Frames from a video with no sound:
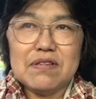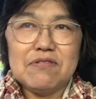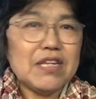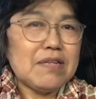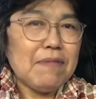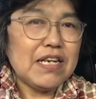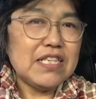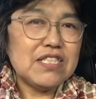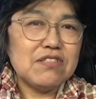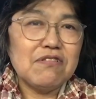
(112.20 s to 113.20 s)
こうやって毎
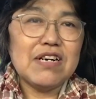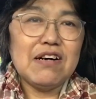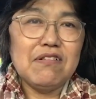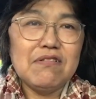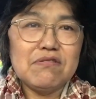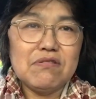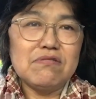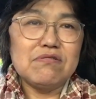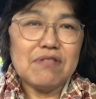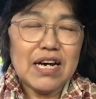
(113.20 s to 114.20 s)
日動画を撮
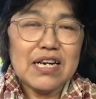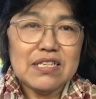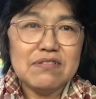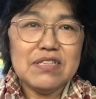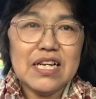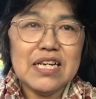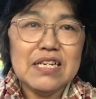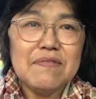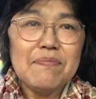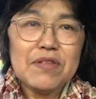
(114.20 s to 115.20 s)
るとかそういった
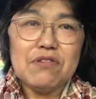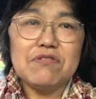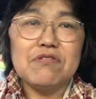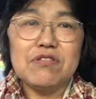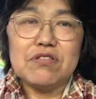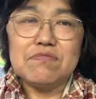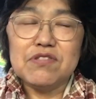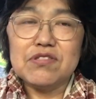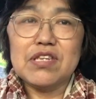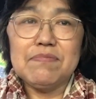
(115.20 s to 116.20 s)
行動力
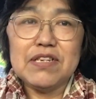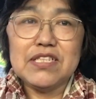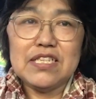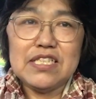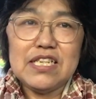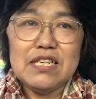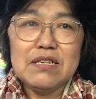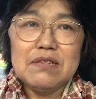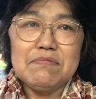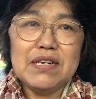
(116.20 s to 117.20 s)
もつきましたし、
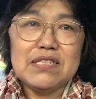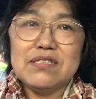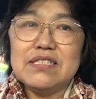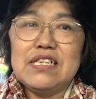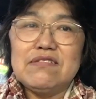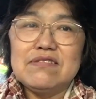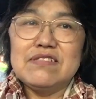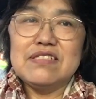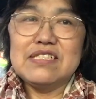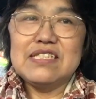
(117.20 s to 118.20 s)
まあ、ついてるっ
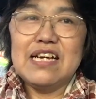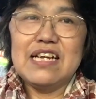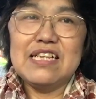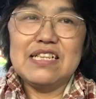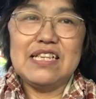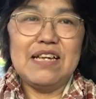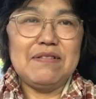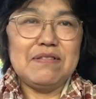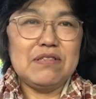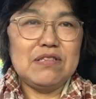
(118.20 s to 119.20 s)

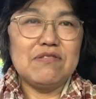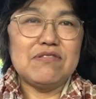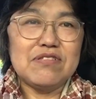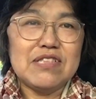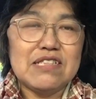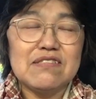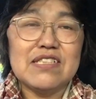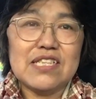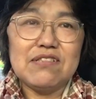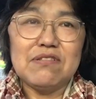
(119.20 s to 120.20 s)
てよく言ってるん
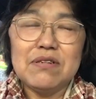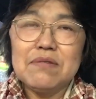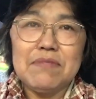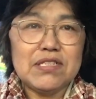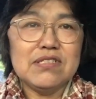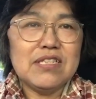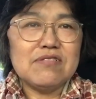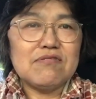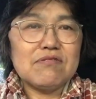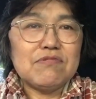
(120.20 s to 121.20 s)
ですけど、まあ、ついて
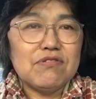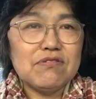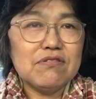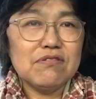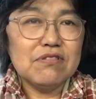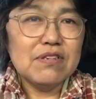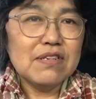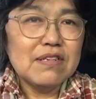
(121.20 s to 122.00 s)
ることも本当